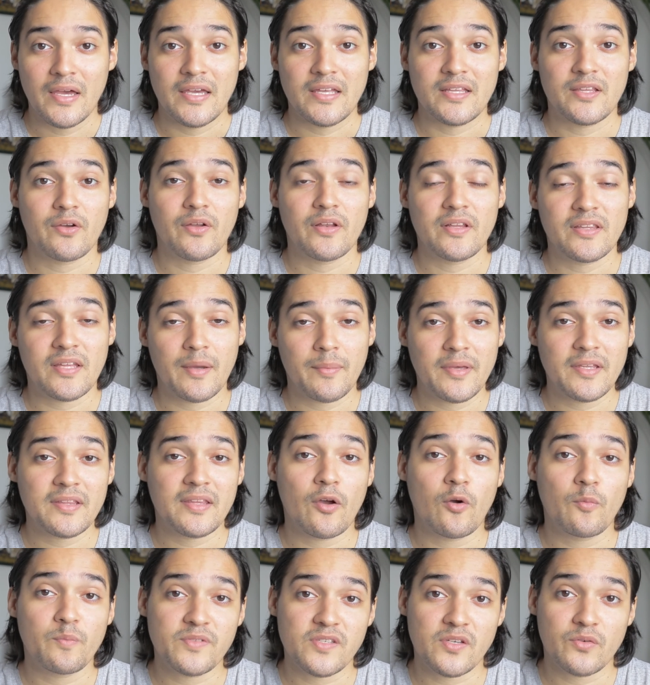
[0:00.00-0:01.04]
Então ele também
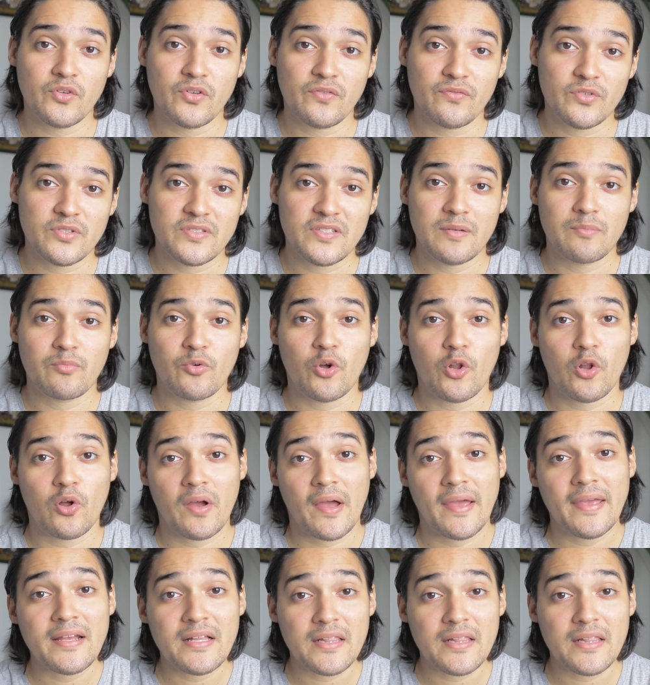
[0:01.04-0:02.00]
tem a opção de você colocar